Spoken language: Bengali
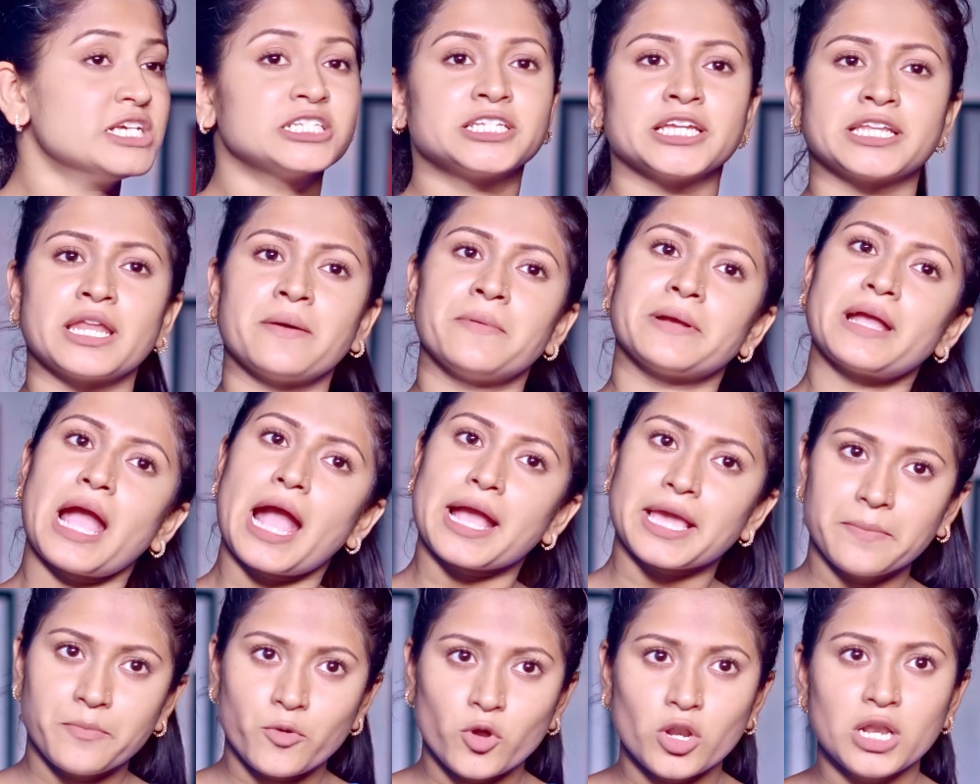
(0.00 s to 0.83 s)
সেটা আমাকে
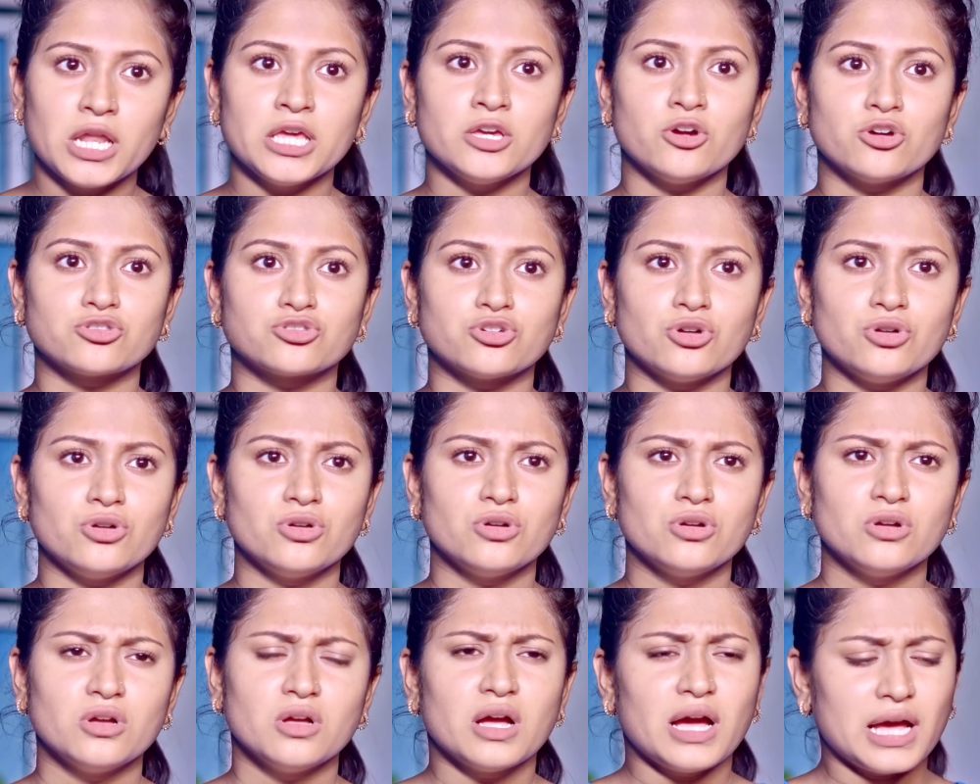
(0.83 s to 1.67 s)
আগে বললেই হতো
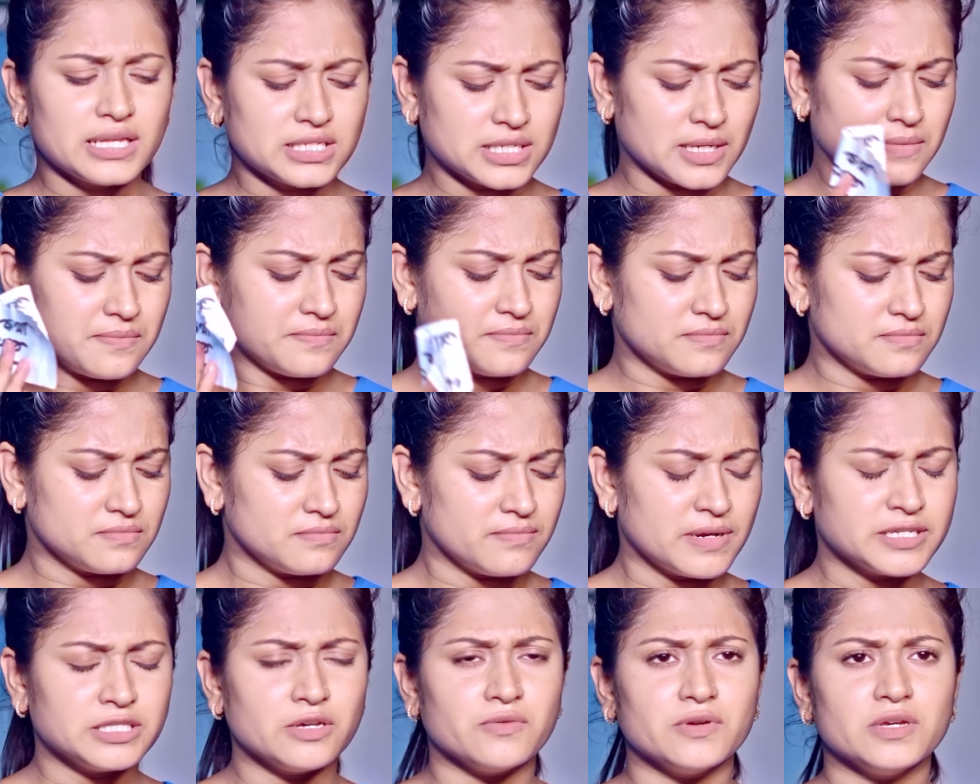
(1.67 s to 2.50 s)
আচ্ছা
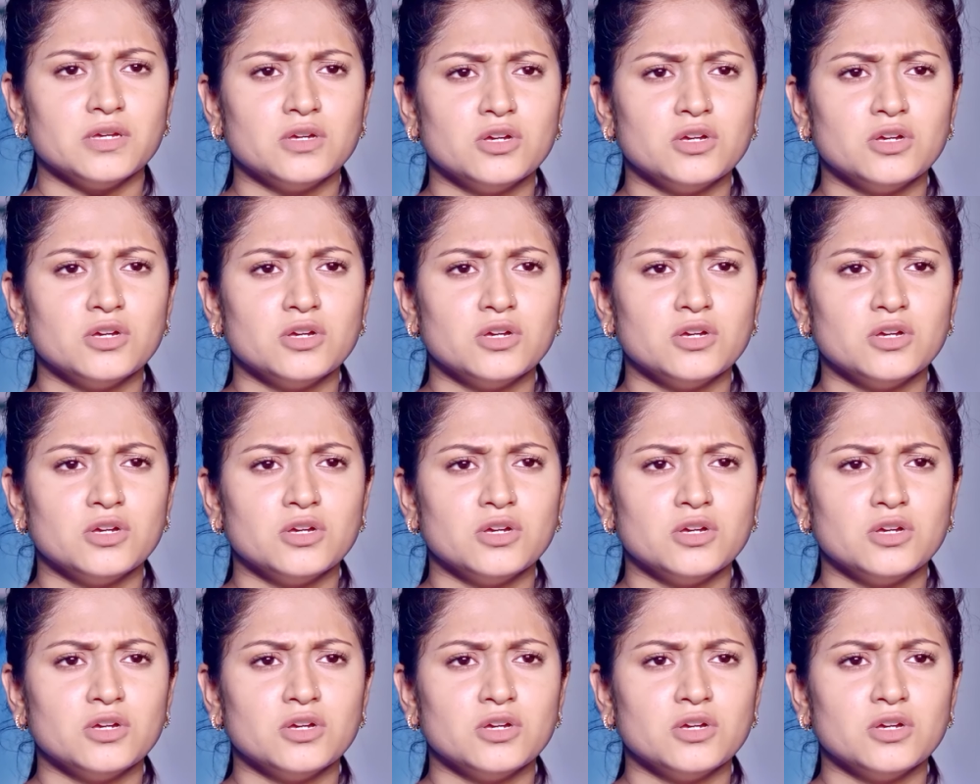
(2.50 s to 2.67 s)
বাই দা